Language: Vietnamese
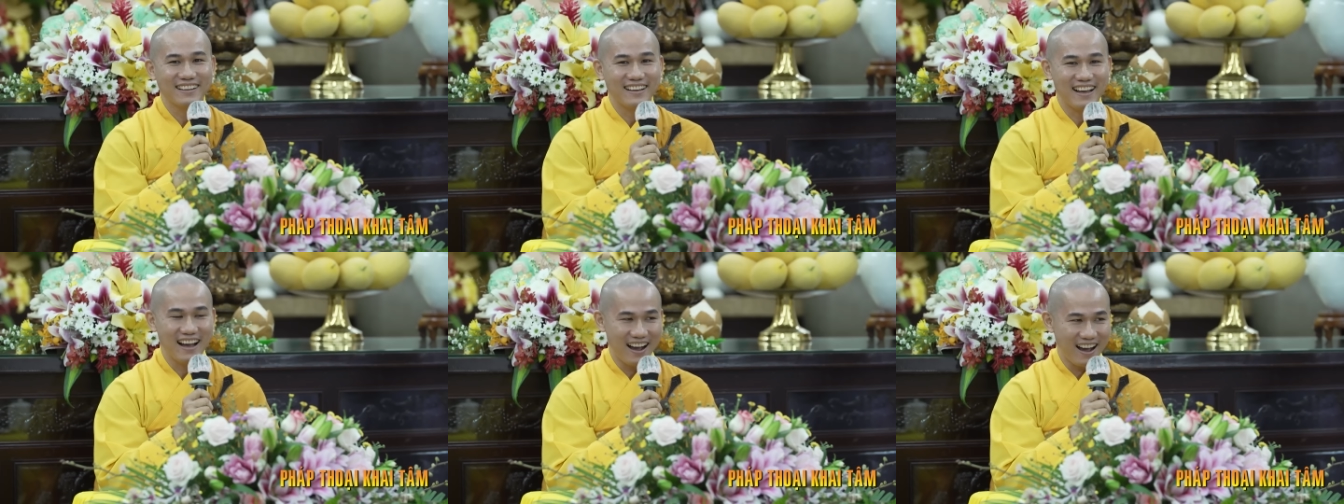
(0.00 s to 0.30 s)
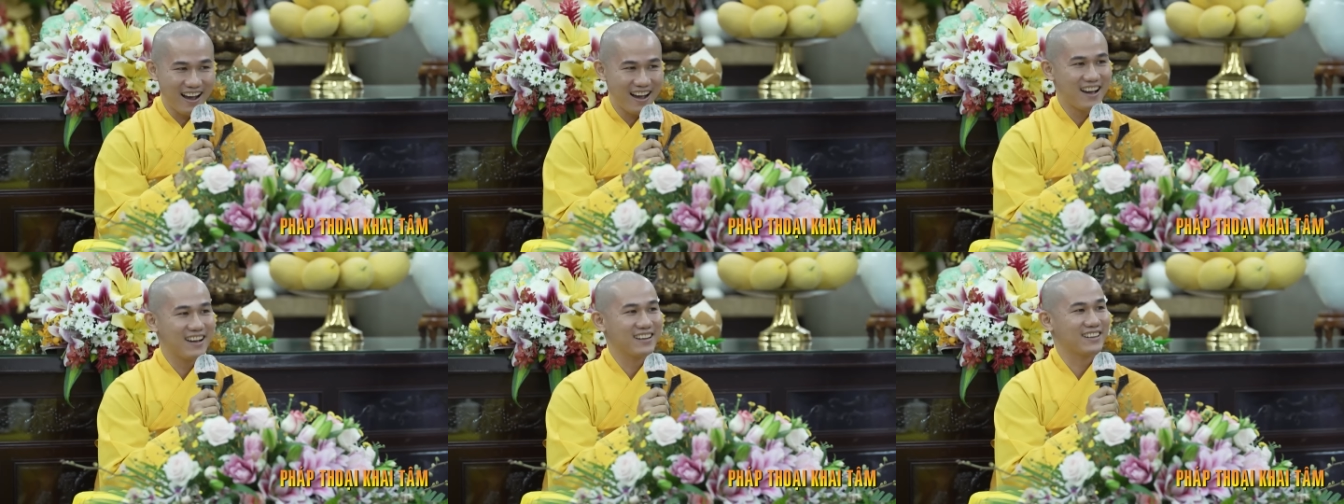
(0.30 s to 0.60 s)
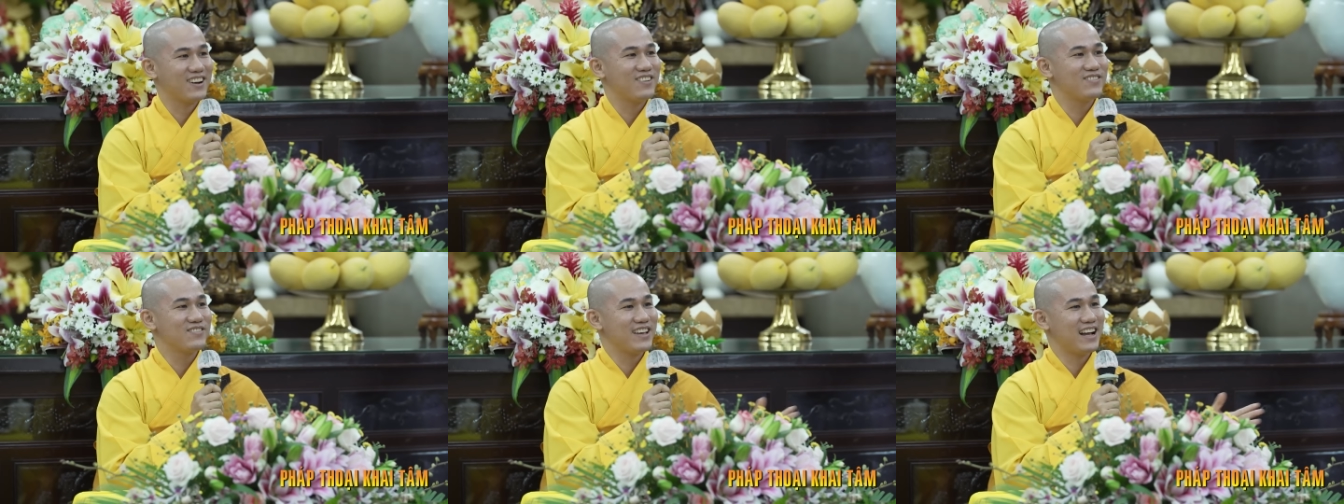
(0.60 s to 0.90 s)
Dạ,
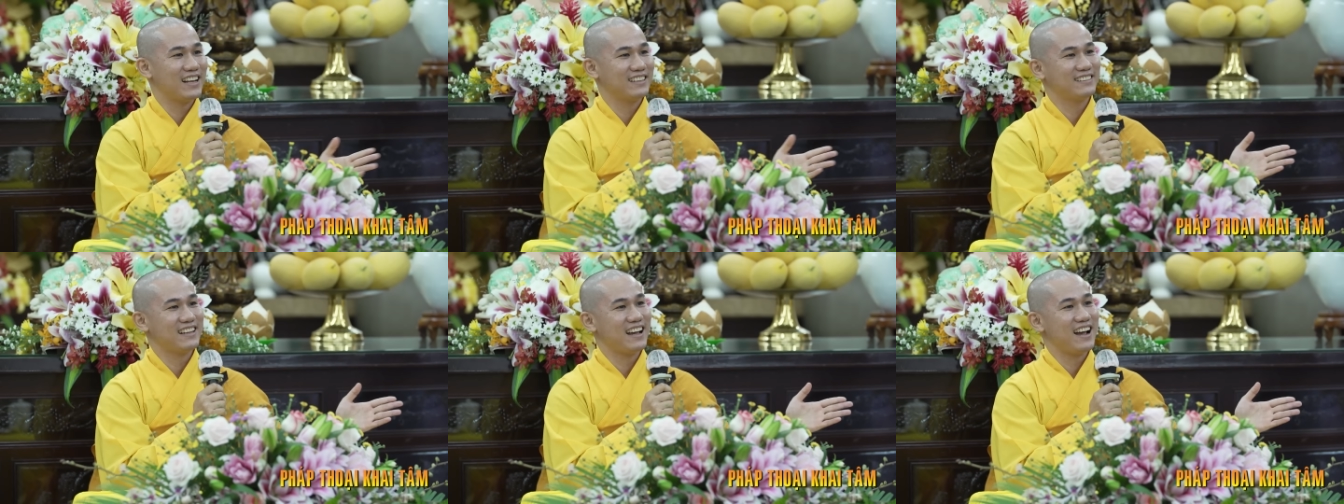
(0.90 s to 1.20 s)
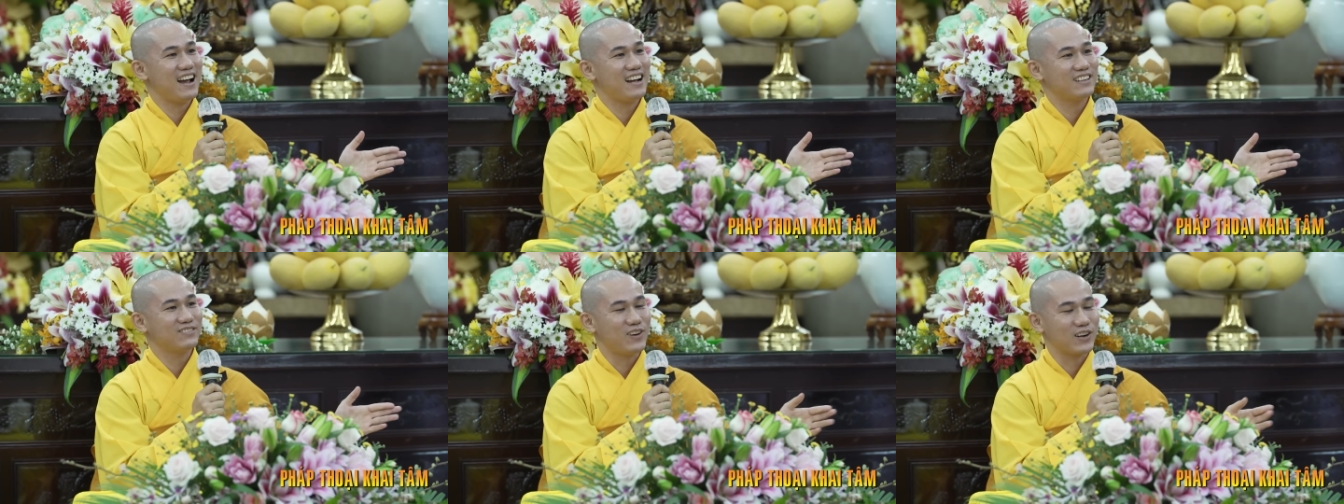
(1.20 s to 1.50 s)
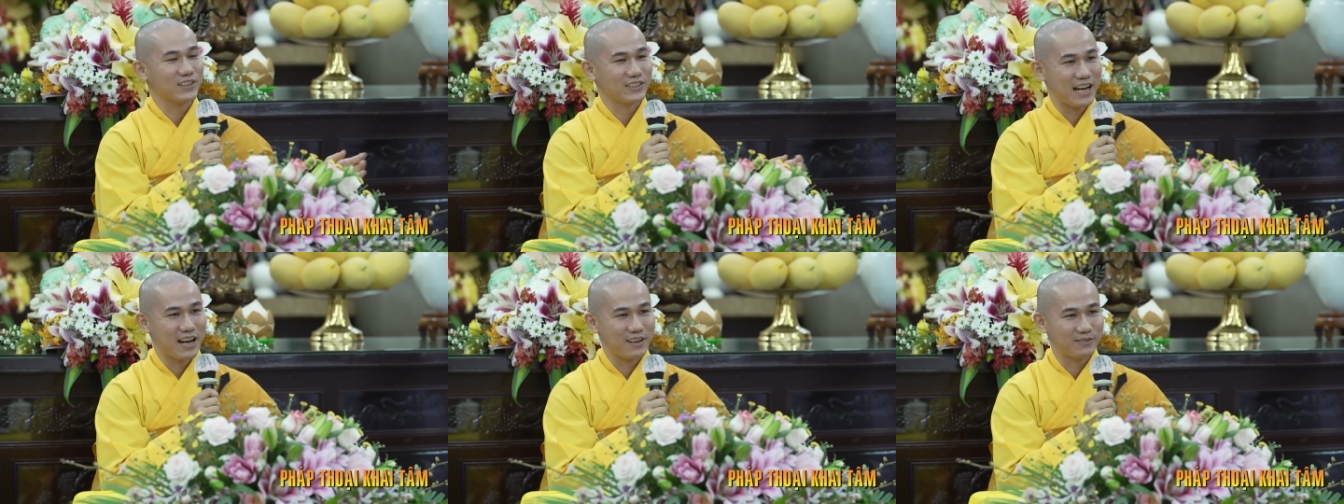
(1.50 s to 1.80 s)
cùng dành cho anh
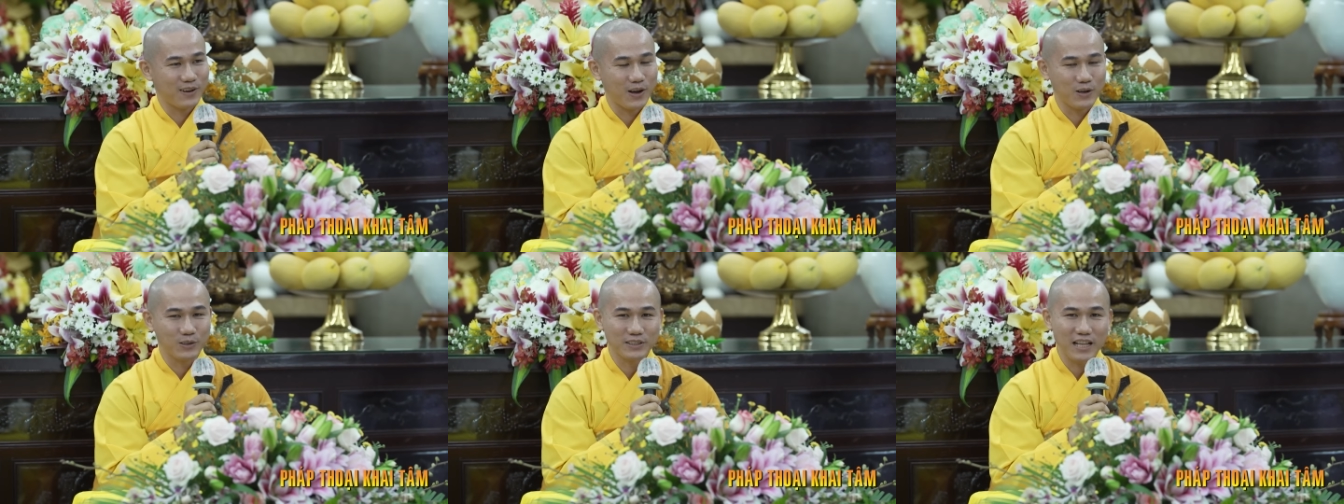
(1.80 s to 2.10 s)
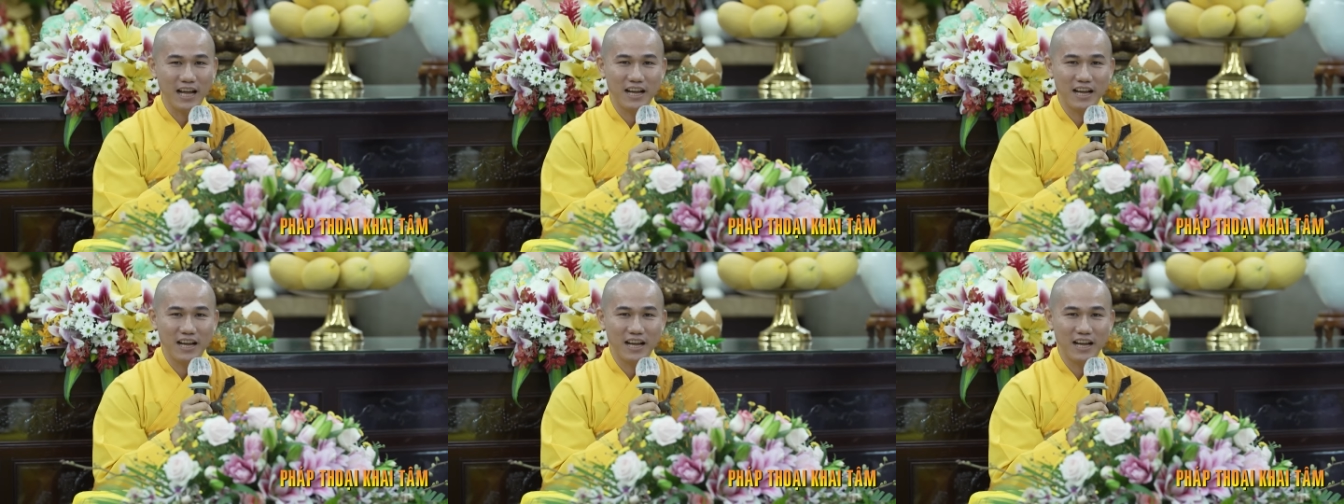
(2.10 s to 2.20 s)
một tràng pháo